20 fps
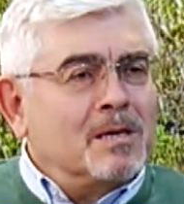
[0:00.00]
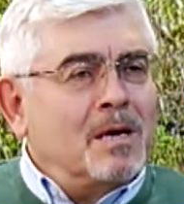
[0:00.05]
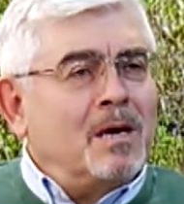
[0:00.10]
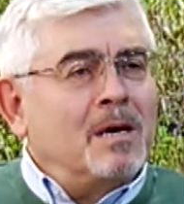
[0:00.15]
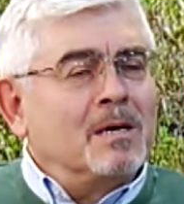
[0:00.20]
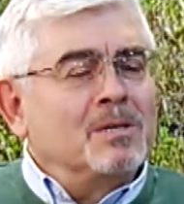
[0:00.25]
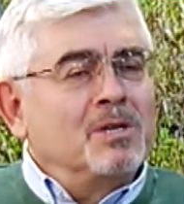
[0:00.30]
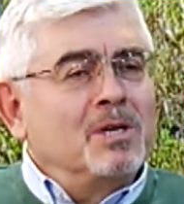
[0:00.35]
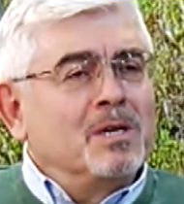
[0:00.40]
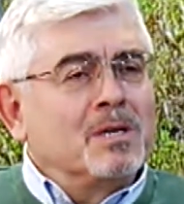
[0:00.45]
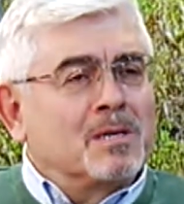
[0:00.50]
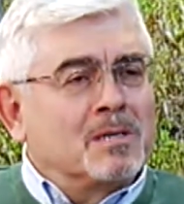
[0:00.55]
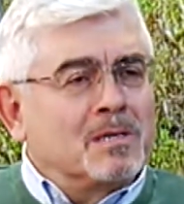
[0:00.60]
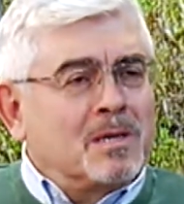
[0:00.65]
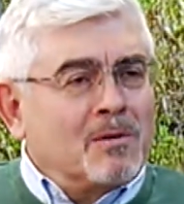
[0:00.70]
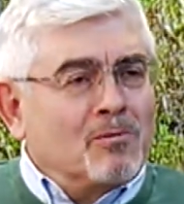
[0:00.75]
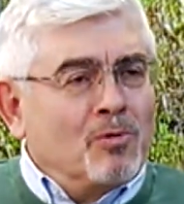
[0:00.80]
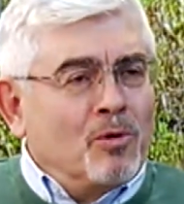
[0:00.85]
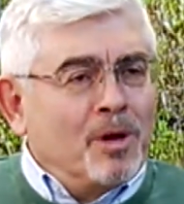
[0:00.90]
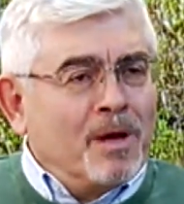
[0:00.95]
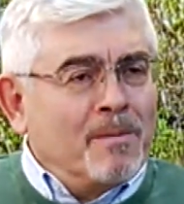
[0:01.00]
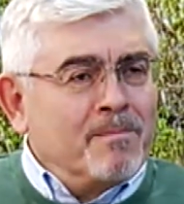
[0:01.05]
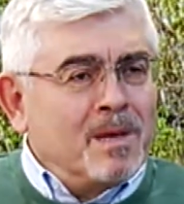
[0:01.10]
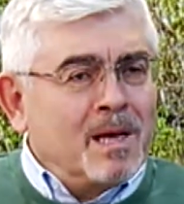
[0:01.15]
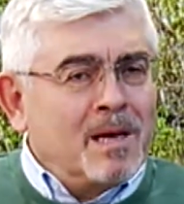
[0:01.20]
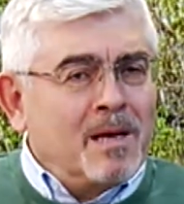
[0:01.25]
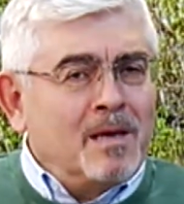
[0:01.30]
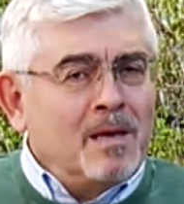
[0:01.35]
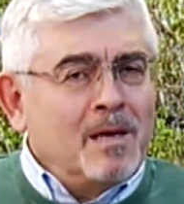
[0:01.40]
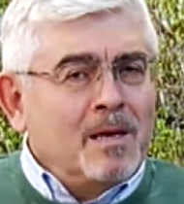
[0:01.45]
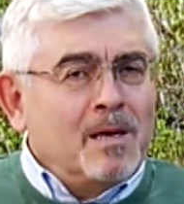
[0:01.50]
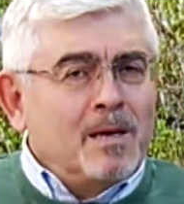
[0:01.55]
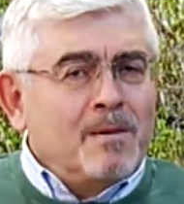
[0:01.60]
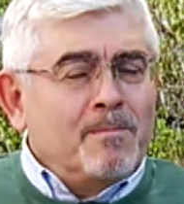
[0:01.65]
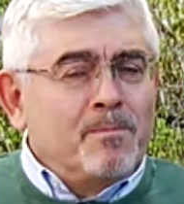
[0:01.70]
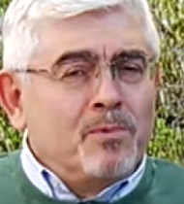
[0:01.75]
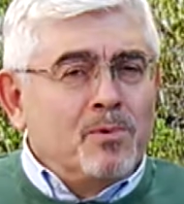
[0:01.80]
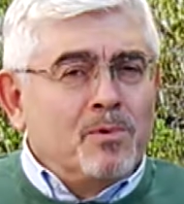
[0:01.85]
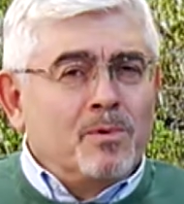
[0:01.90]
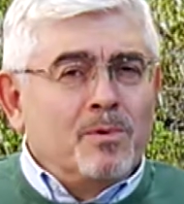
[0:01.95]
Acil kısa dönemde
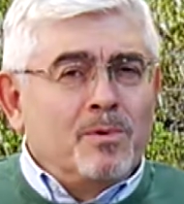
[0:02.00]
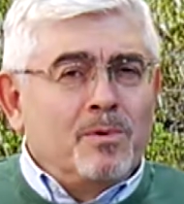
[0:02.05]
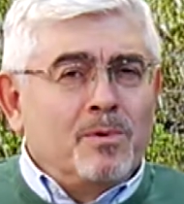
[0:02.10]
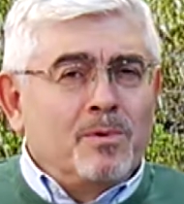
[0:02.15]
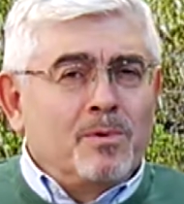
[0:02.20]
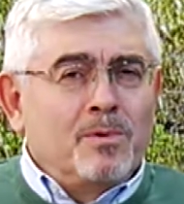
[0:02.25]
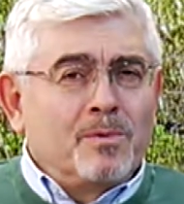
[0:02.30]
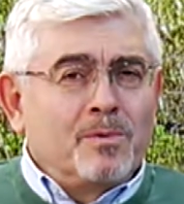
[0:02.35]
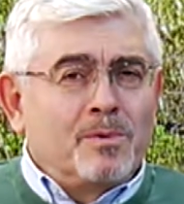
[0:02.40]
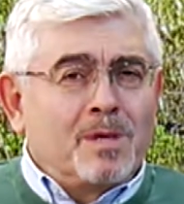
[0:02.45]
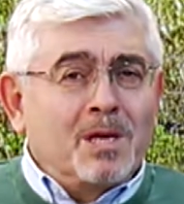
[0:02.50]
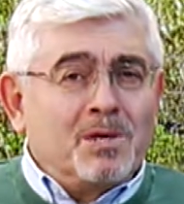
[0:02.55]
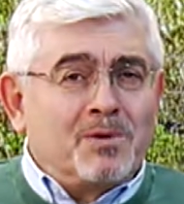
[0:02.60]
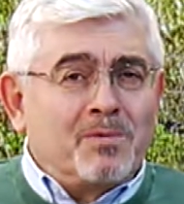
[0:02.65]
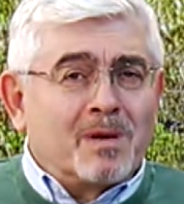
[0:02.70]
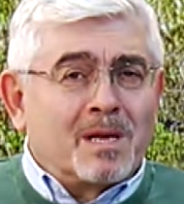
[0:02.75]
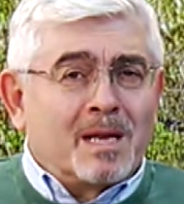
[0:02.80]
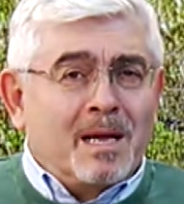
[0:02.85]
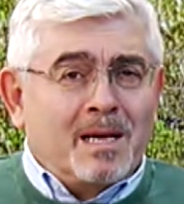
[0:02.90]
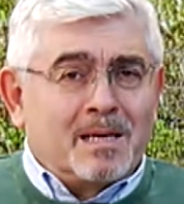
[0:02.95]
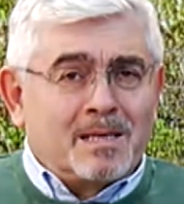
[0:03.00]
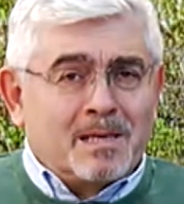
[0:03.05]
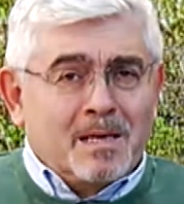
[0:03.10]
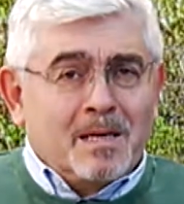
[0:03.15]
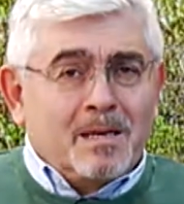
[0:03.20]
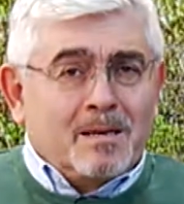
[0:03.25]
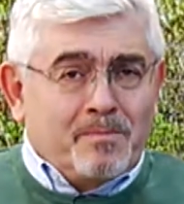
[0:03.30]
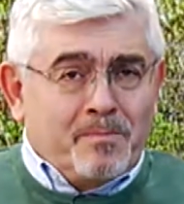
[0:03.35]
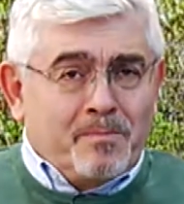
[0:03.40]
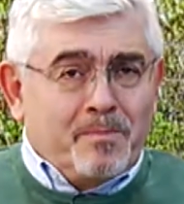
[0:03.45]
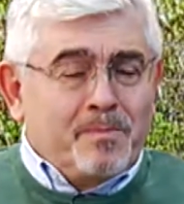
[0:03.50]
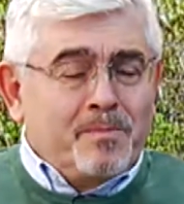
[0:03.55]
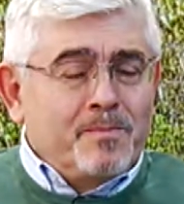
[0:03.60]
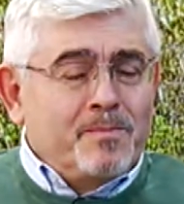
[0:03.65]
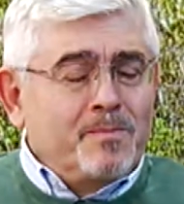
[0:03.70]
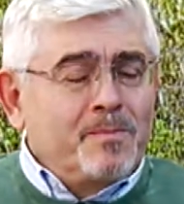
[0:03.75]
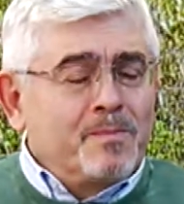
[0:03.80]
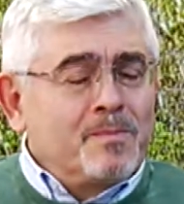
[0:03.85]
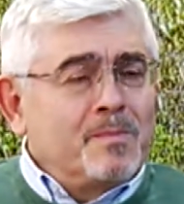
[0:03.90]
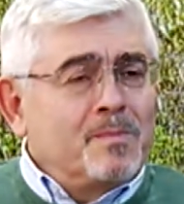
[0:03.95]
bu e, teşvikler
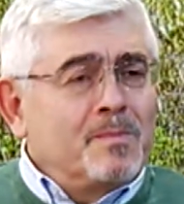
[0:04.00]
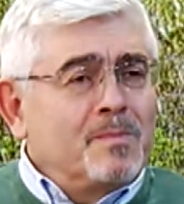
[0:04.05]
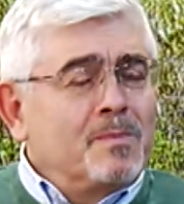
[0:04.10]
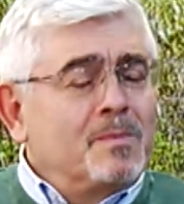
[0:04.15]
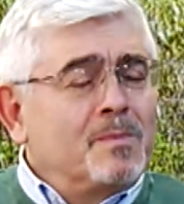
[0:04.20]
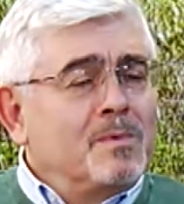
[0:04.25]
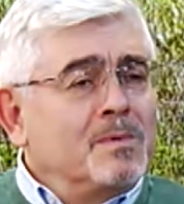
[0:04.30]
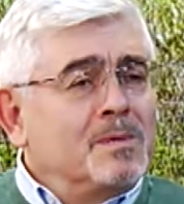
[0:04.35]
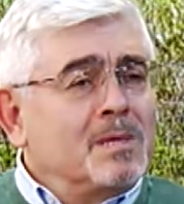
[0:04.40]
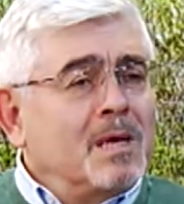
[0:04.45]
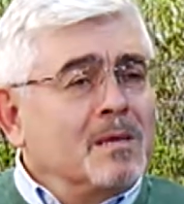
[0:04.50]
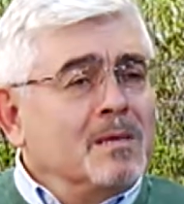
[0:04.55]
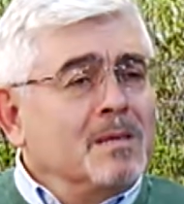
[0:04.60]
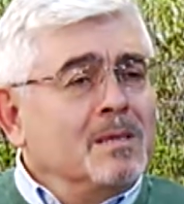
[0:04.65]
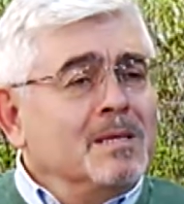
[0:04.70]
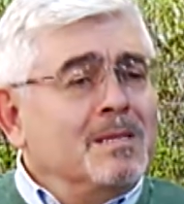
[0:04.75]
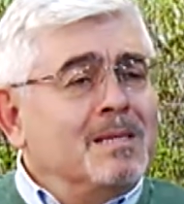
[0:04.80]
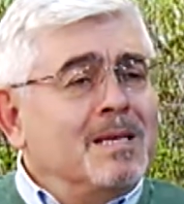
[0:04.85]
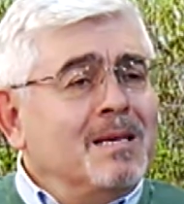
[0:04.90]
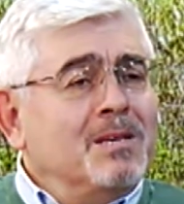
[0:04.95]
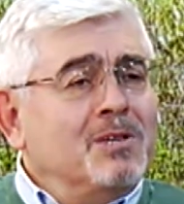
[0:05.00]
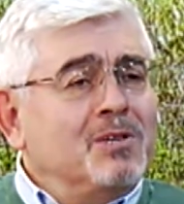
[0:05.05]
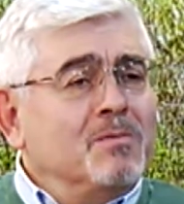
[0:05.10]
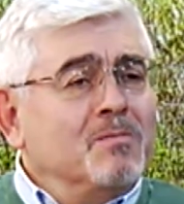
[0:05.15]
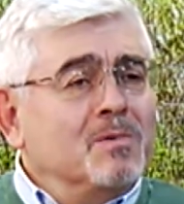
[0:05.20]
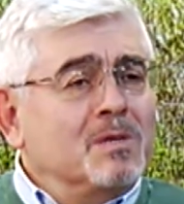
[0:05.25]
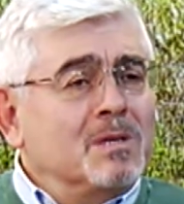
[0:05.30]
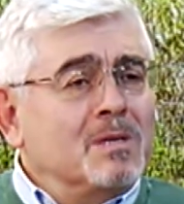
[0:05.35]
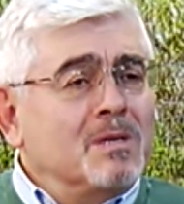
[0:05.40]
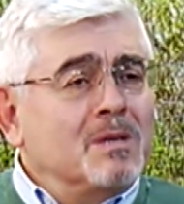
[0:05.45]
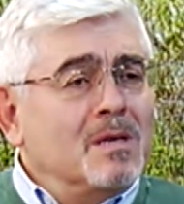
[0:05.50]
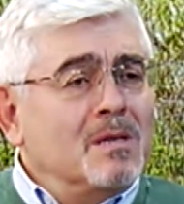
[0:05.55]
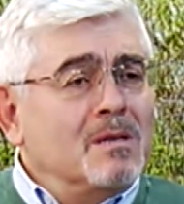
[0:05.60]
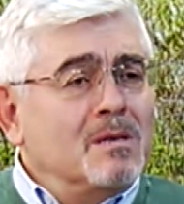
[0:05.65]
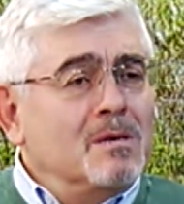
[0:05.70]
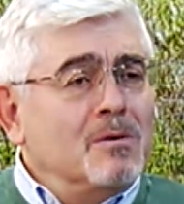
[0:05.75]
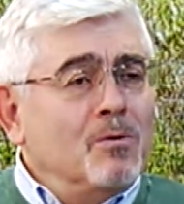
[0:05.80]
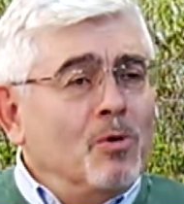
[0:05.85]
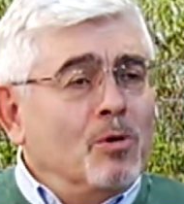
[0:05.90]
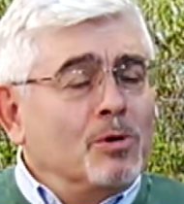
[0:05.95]
sayın izleyicimizin
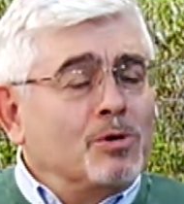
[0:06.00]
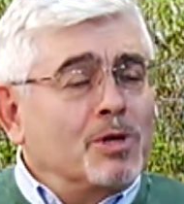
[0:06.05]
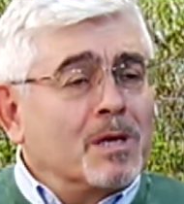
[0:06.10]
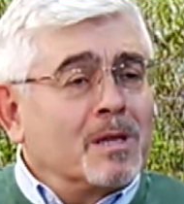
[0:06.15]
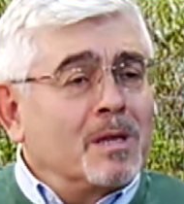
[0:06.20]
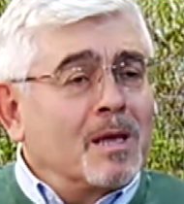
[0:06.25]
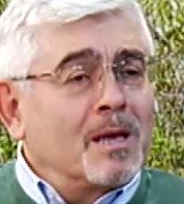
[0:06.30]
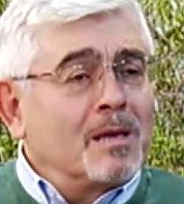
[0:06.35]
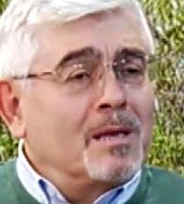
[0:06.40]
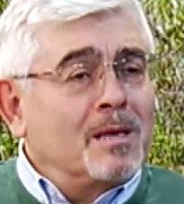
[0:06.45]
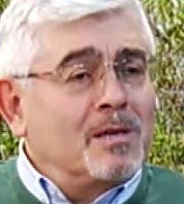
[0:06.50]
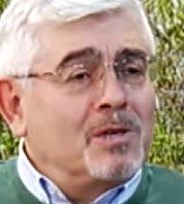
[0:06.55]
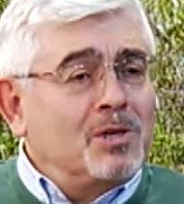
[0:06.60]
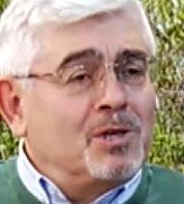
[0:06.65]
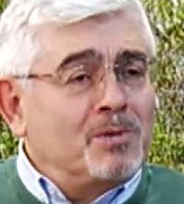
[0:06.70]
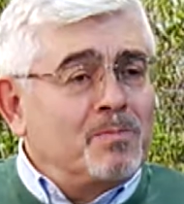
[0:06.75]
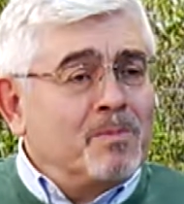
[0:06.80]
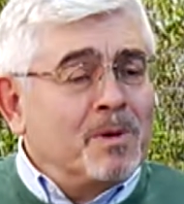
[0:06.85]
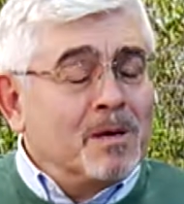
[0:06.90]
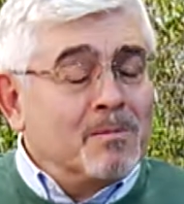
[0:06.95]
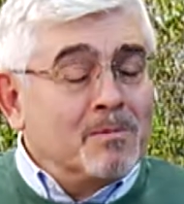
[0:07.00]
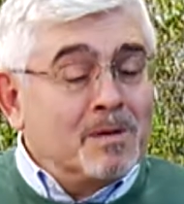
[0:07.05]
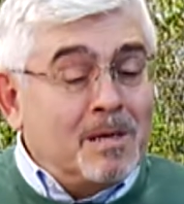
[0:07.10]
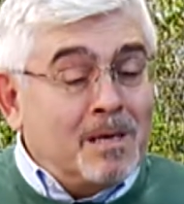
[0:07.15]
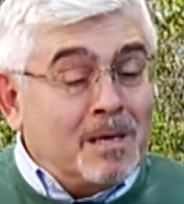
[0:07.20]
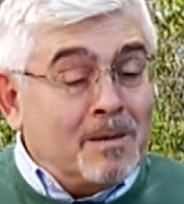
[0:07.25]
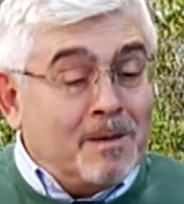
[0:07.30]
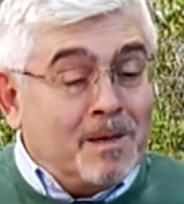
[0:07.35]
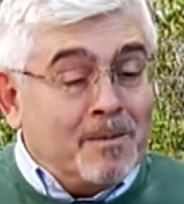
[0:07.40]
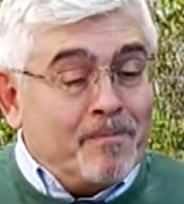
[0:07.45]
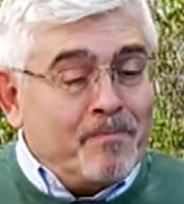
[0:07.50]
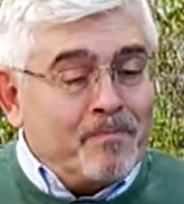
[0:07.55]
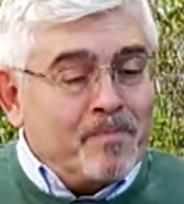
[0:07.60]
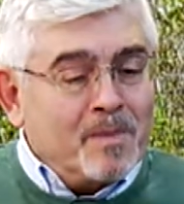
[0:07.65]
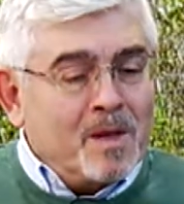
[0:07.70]
dediği ölçekte yetişmeyebilir ama